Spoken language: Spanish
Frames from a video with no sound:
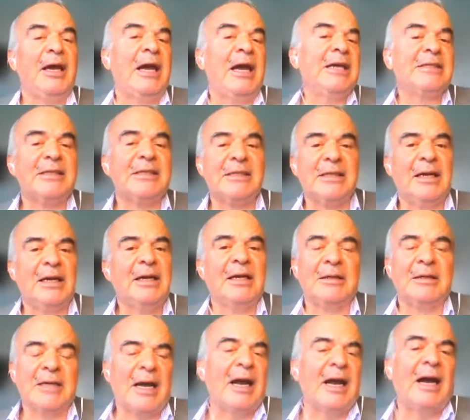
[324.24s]
es,
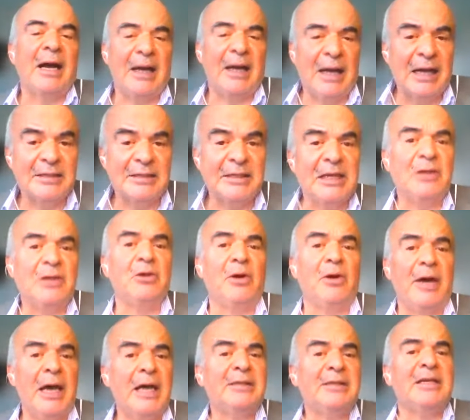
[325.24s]
ha,
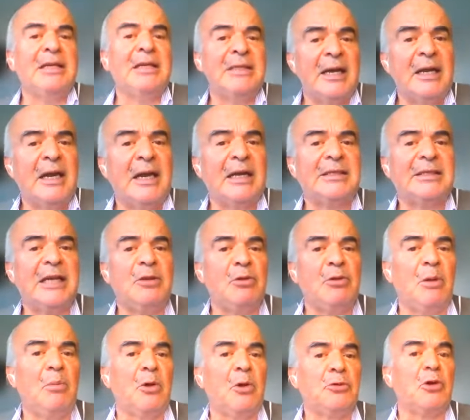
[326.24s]
sido, es y seguirá
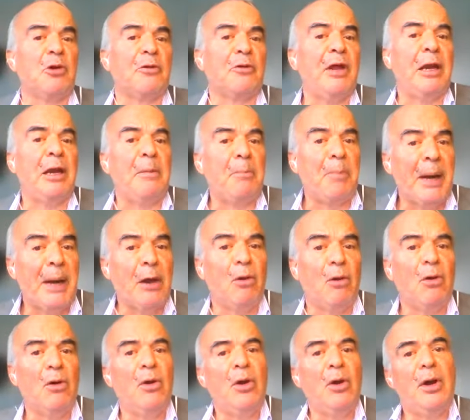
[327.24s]
siendo el motor del
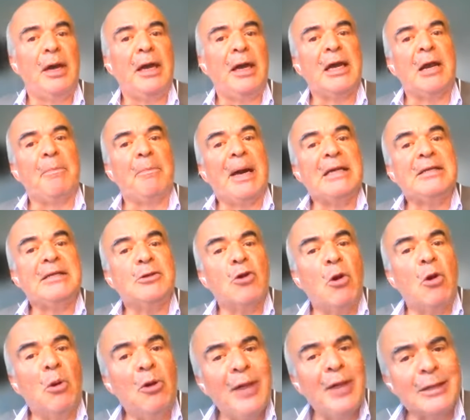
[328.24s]
empleo en el país.
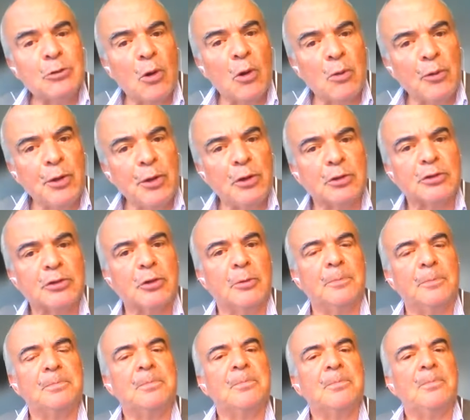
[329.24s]
Como dato
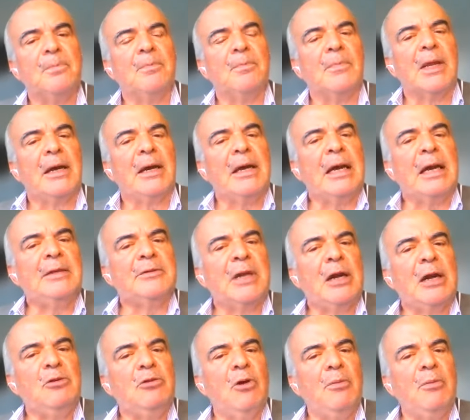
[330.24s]
curioso,
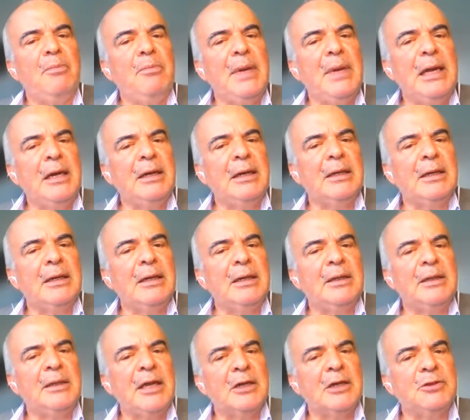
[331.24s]
entre el
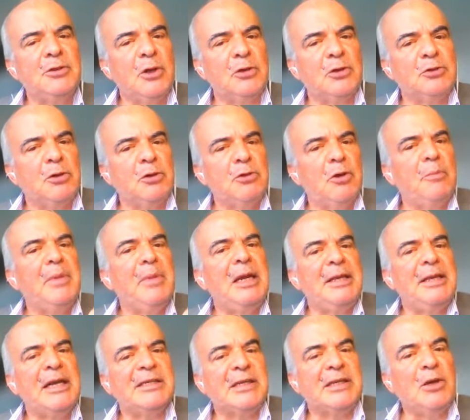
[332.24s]
2018 y
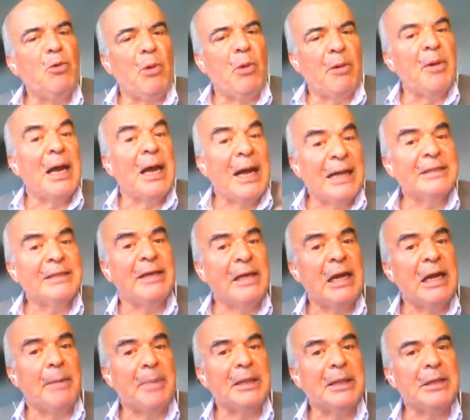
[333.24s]
2019, antes
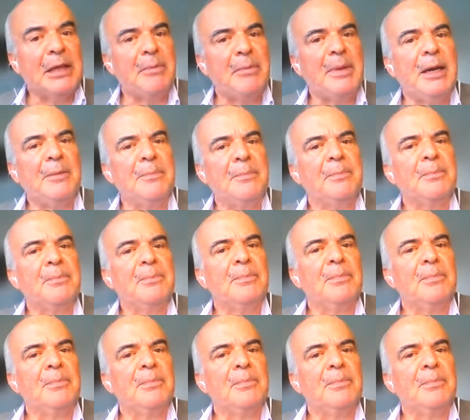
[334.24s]
de la pandemia,